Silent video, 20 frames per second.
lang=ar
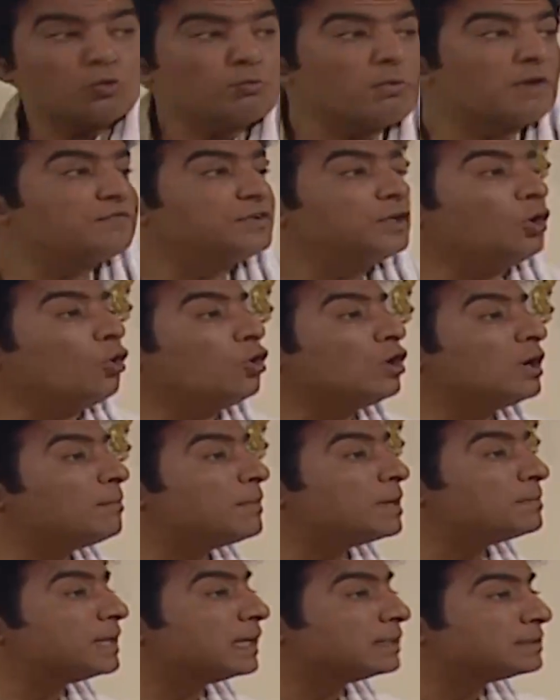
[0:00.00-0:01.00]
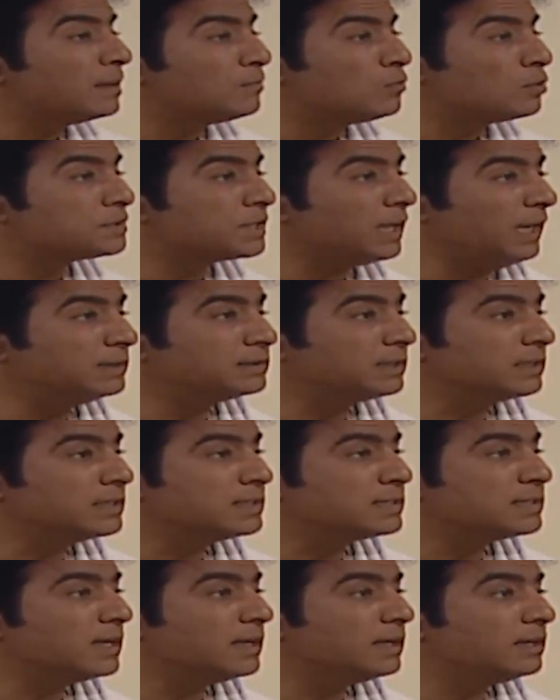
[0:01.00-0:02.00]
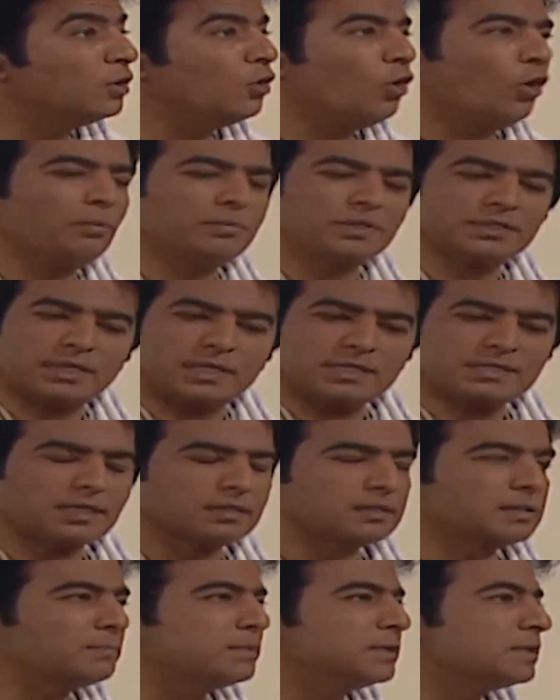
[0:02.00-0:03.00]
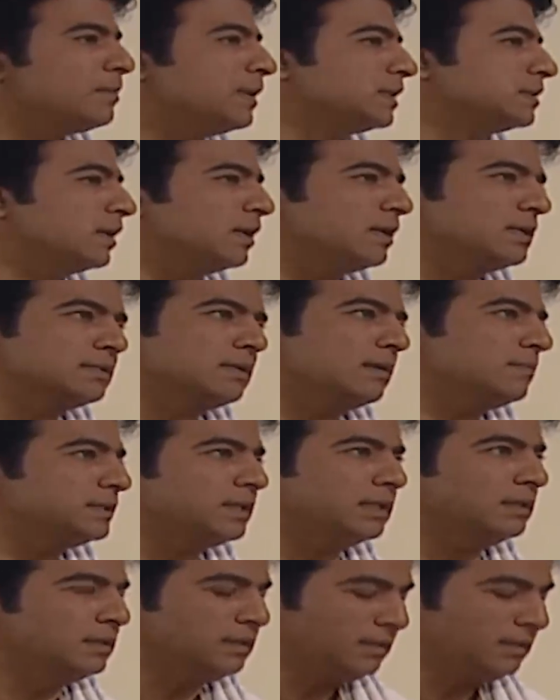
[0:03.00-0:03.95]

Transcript: ما في علماء بيهتموا بصحه الانسان عمر دراسه الطب دي ما هتخلص ابدا